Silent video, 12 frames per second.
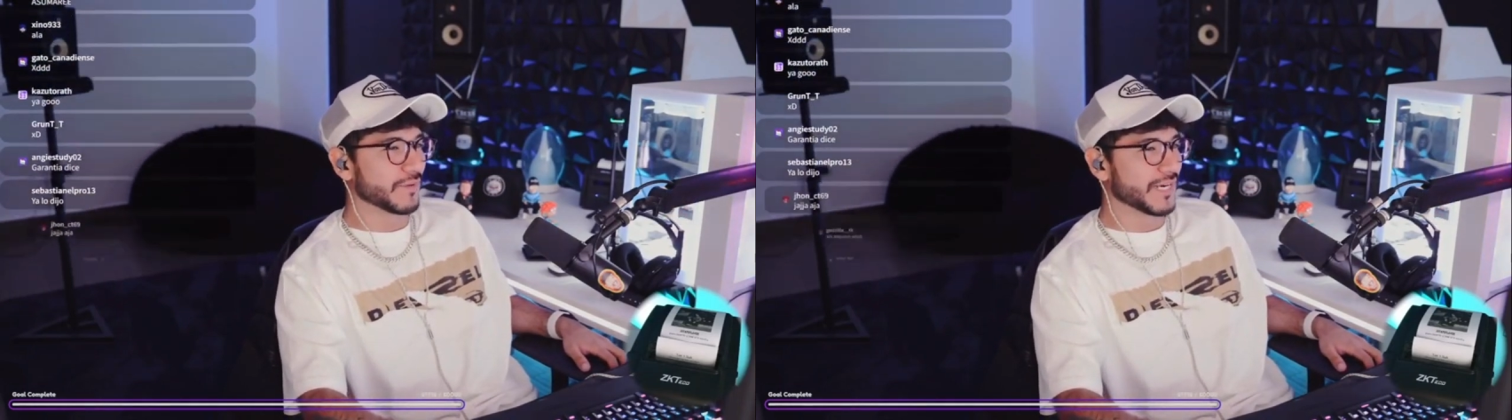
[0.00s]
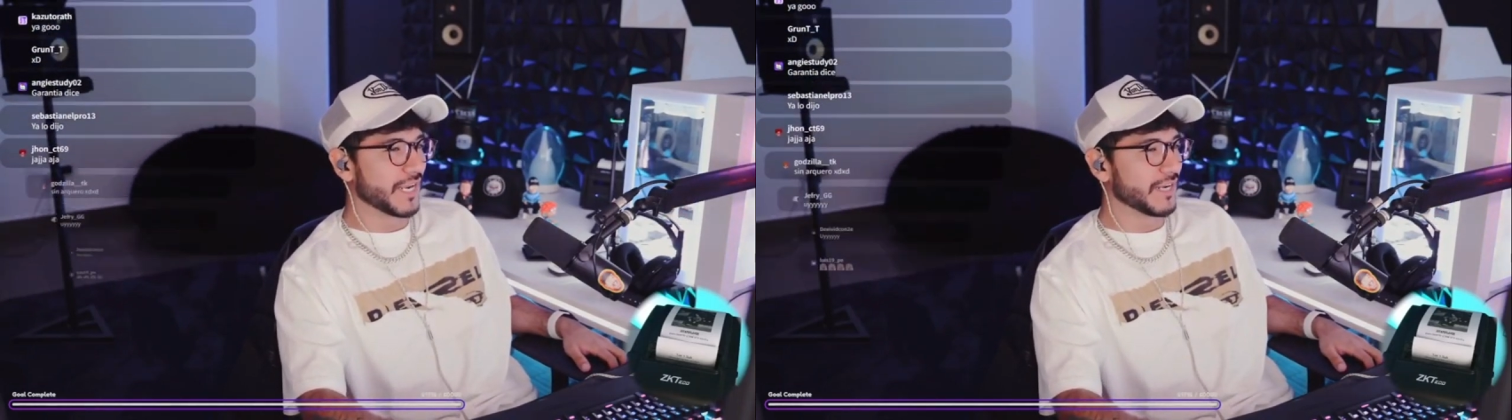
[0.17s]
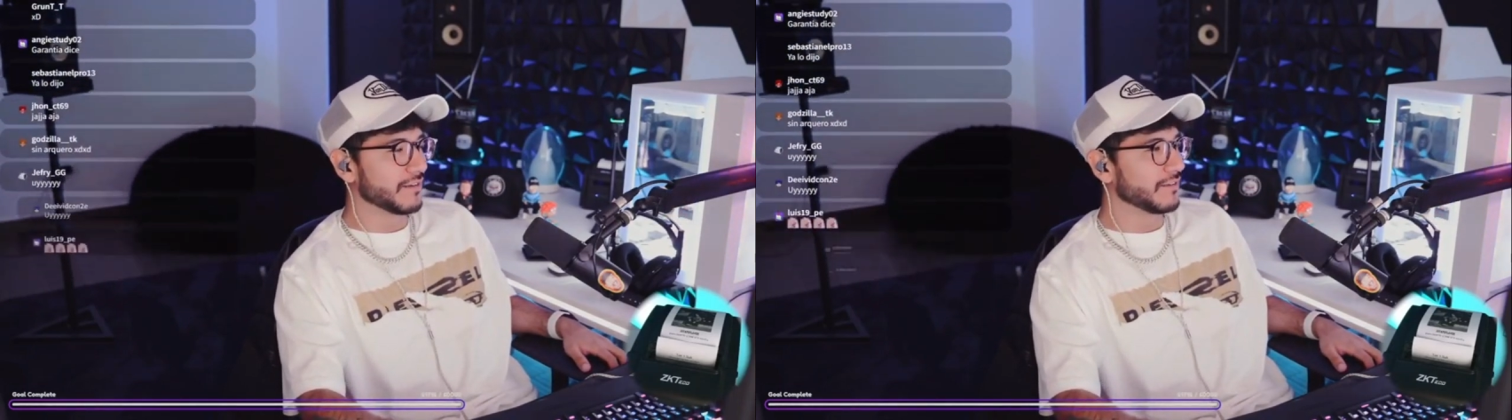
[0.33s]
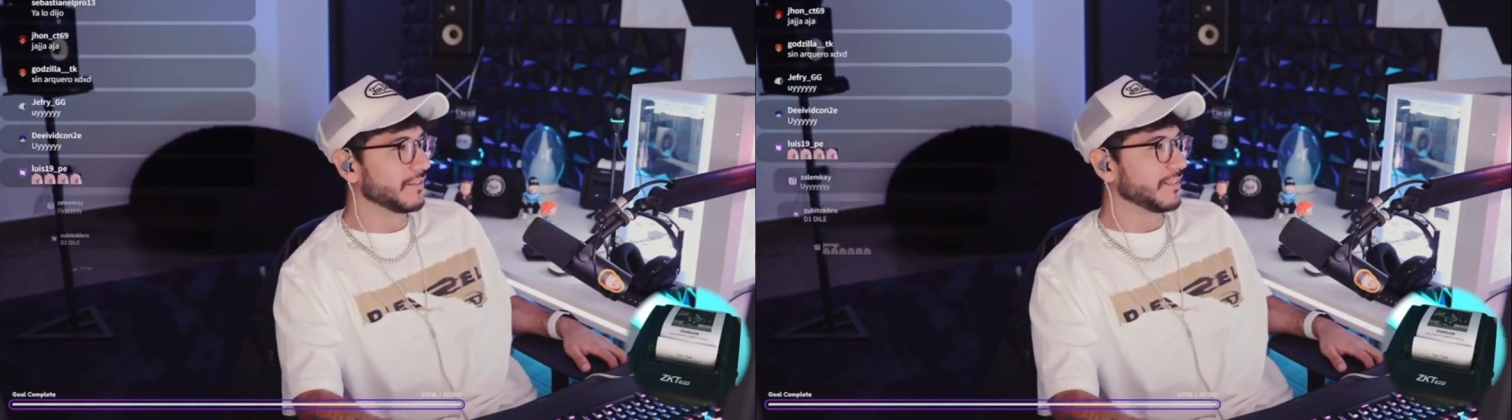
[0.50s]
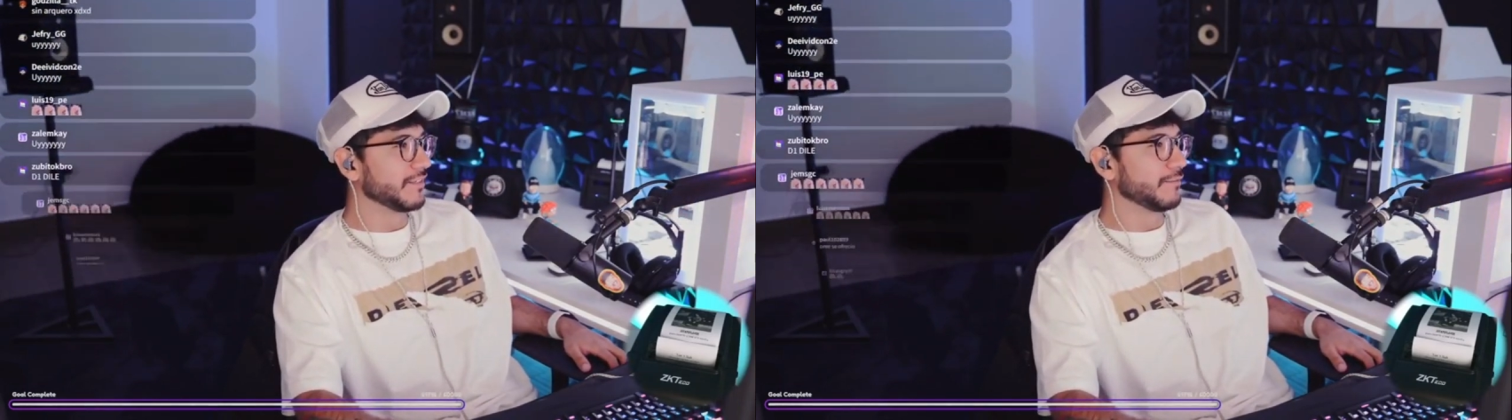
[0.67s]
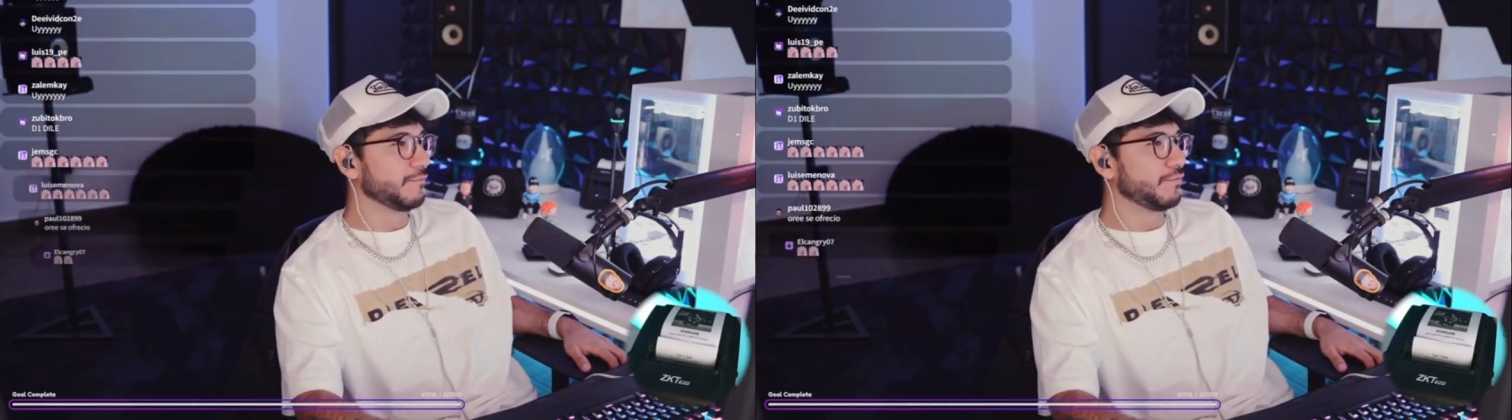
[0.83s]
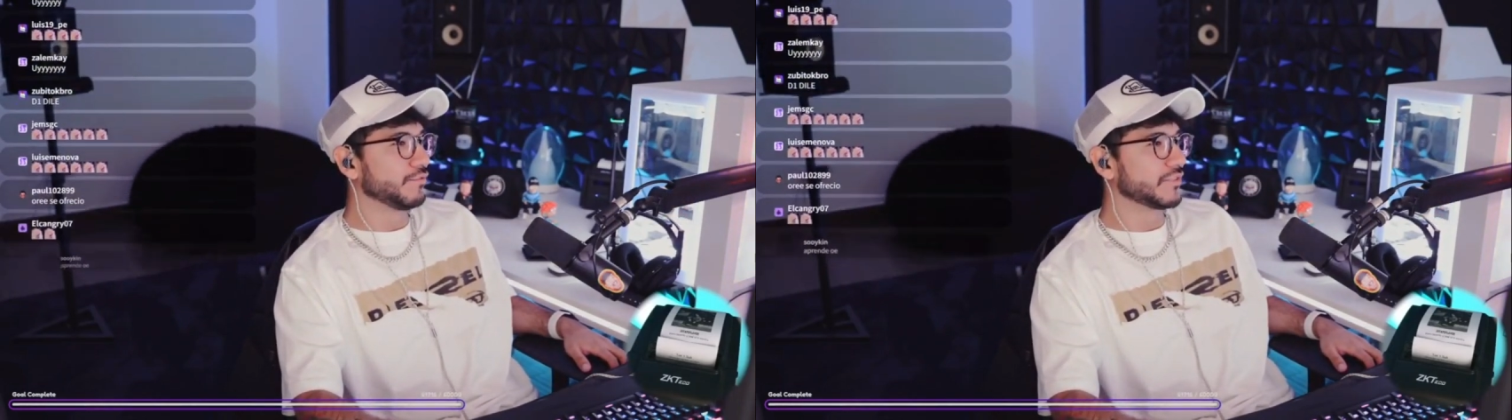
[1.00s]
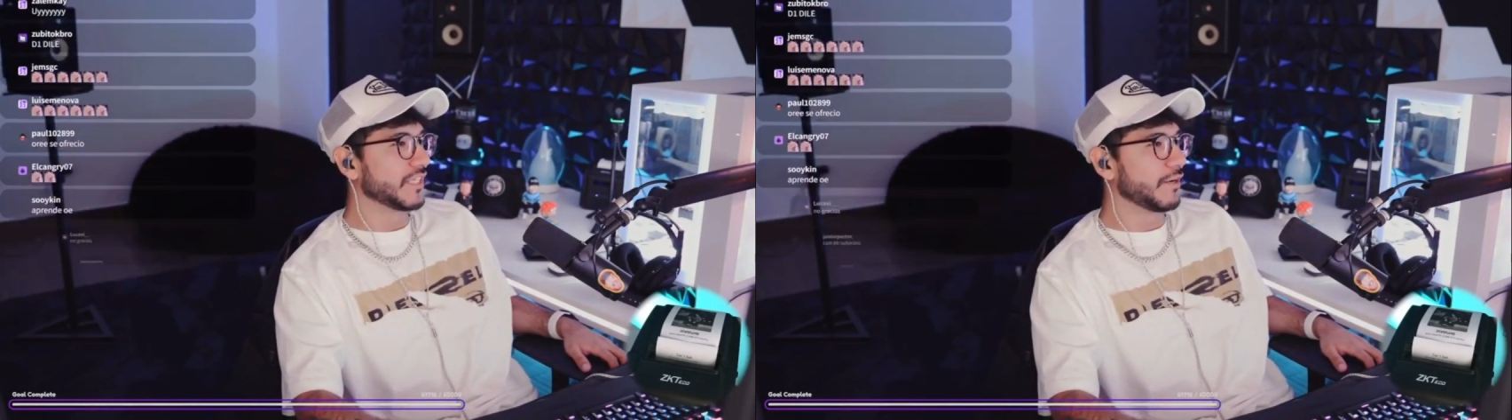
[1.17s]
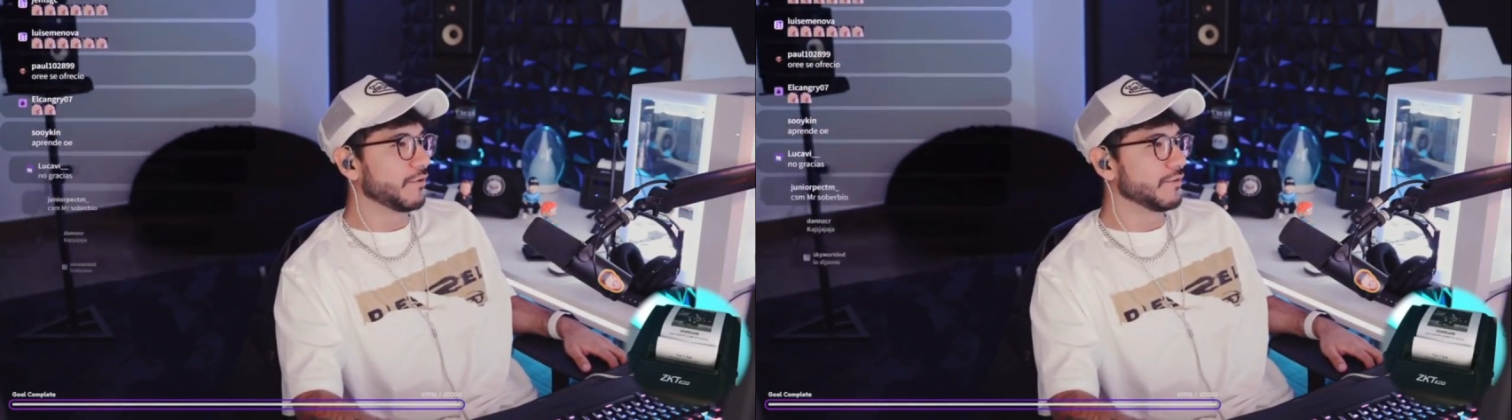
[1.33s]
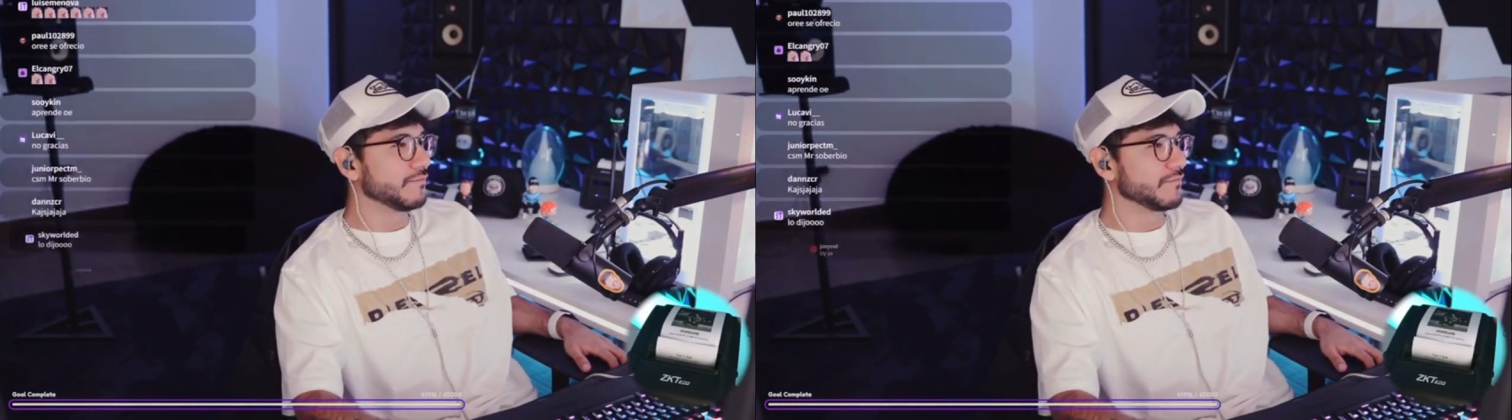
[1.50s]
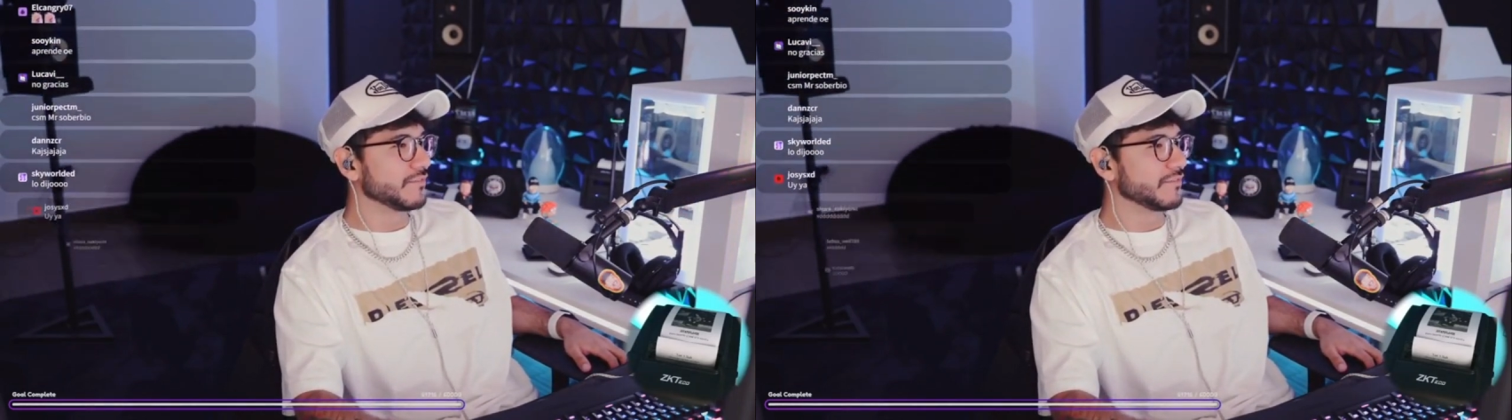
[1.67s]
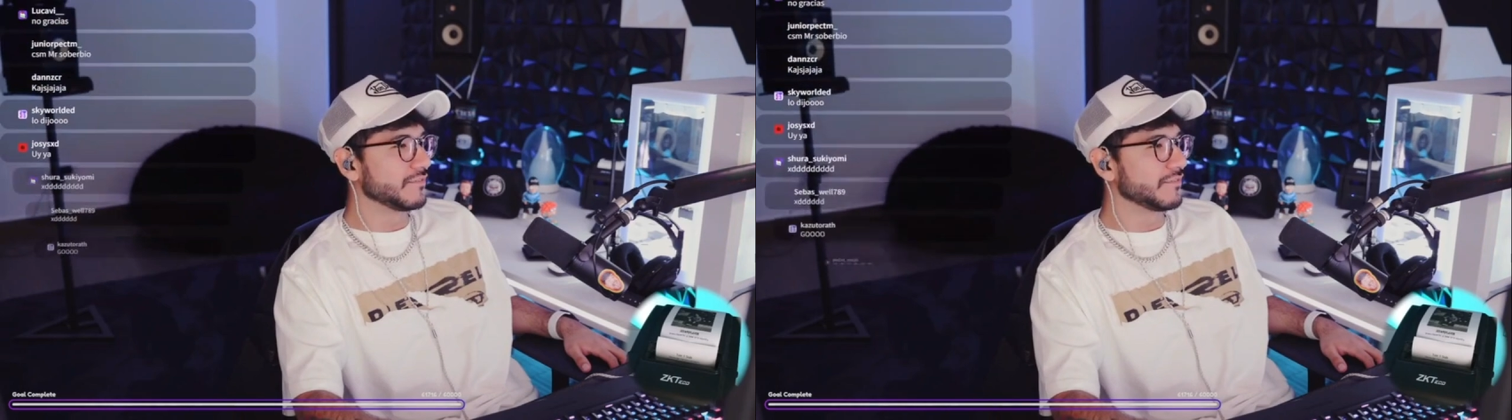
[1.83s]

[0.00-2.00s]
penal? Puta, vos